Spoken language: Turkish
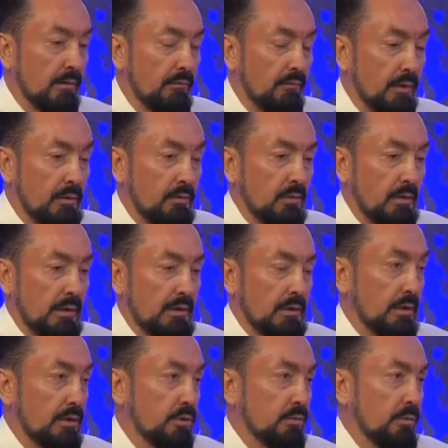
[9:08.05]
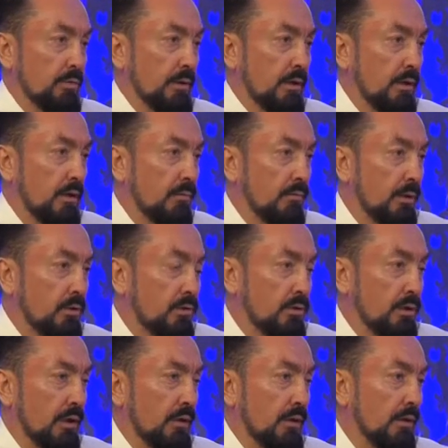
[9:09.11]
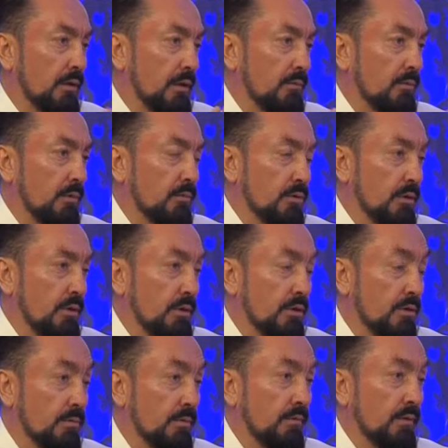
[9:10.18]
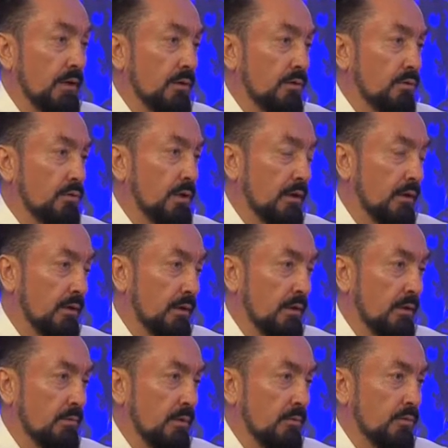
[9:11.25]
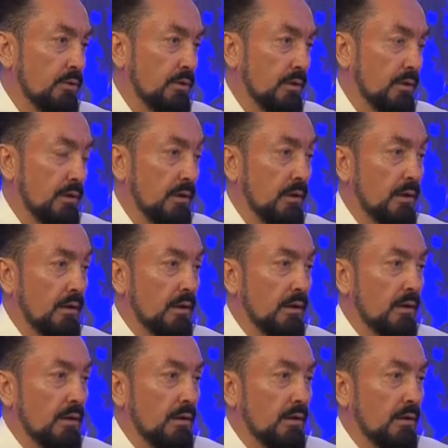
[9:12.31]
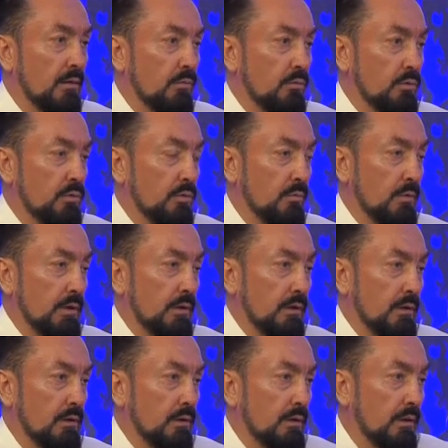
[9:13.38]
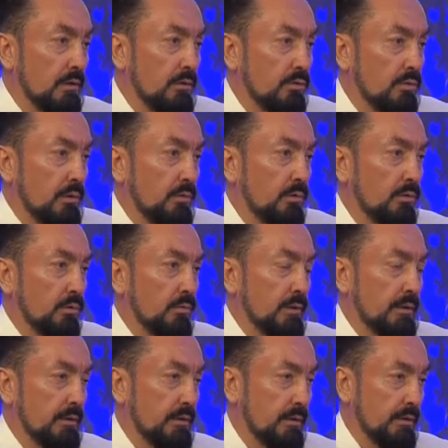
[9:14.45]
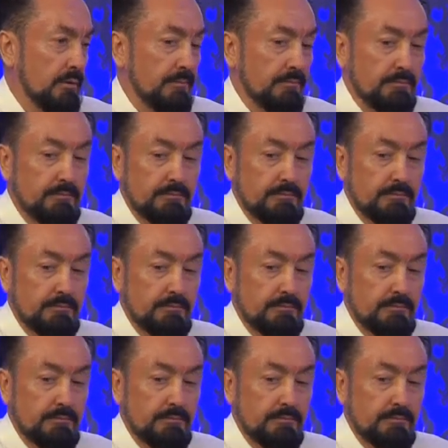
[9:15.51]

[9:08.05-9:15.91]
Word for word: Ve dolayısıyla hiçbir peygamber o şekilde gelmemiştir. Hiçbir veli o şekilde gelmemiştir. Müslümanları yanlış yola götürmesinler.